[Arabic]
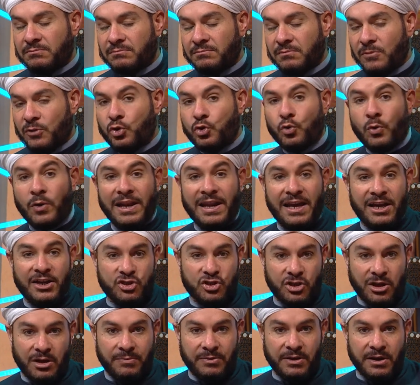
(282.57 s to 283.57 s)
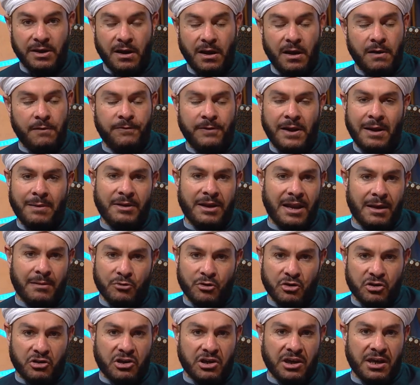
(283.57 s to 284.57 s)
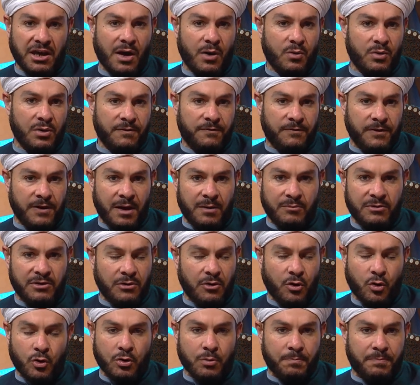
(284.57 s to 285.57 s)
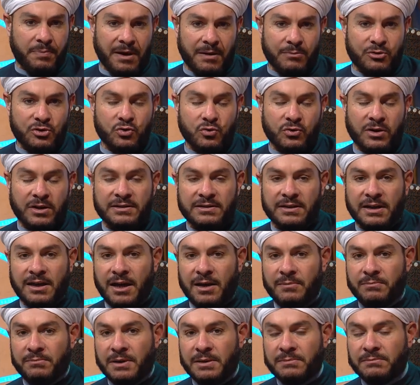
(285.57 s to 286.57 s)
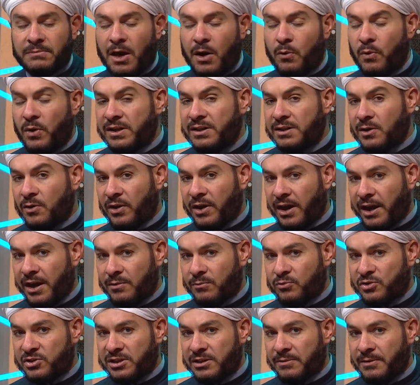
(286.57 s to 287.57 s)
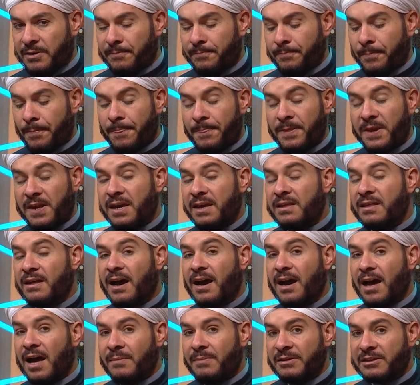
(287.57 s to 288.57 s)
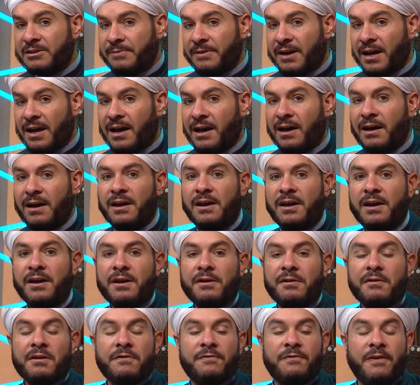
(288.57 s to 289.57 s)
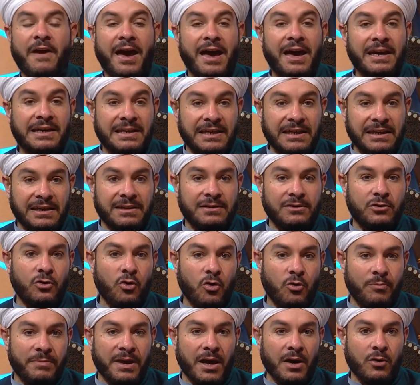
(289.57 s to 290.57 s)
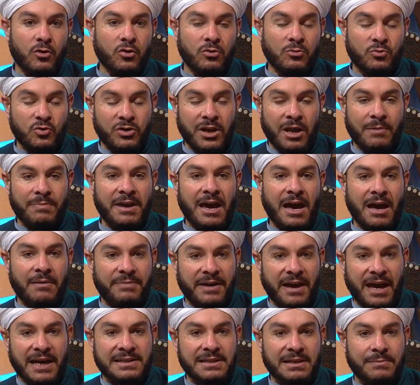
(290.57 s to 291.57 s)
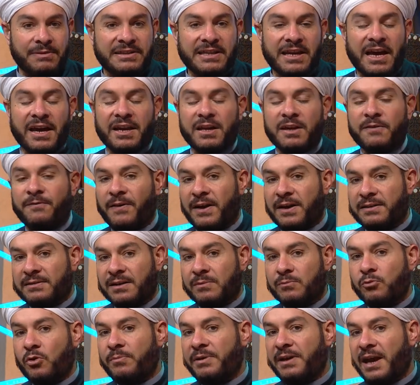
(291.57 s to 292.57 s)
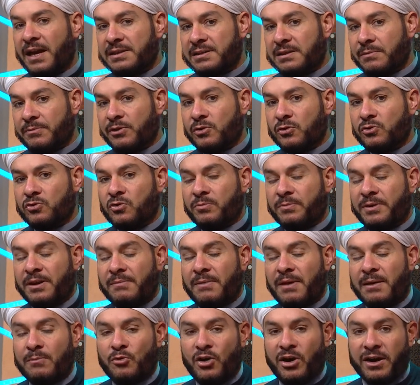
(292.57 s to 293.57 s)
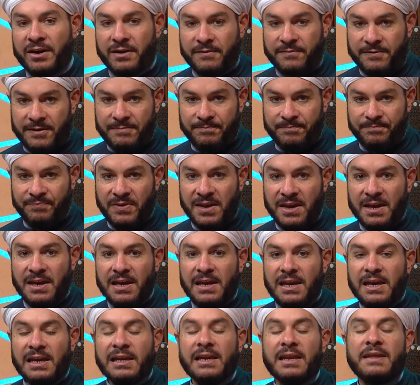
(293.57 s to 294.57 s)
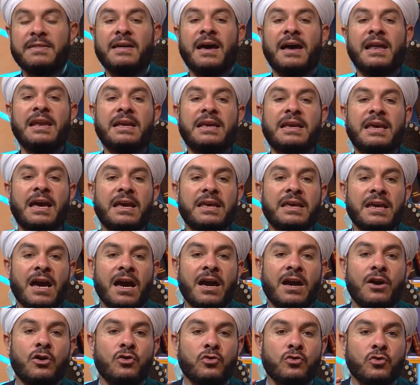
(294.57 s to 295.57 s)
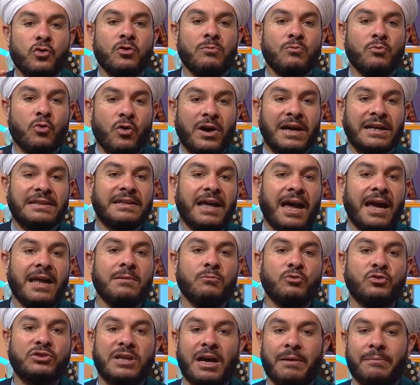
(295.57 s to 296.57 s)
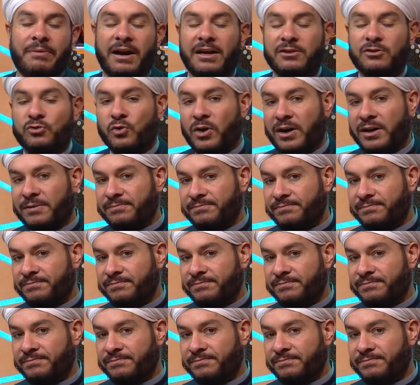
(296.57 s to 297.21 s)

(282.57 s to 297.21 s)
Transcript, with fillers: دول أجنبية الأفلام الأمريكية أو الأفلام الأوروبية بصورة عامة أو أي دولة غير مسلمة إذا قامت بها فأكيد هم يقومون بها بحسب تحريفاتهم وبحسب كتبهم المحرفة لذلك يحرم قطعا متابعتها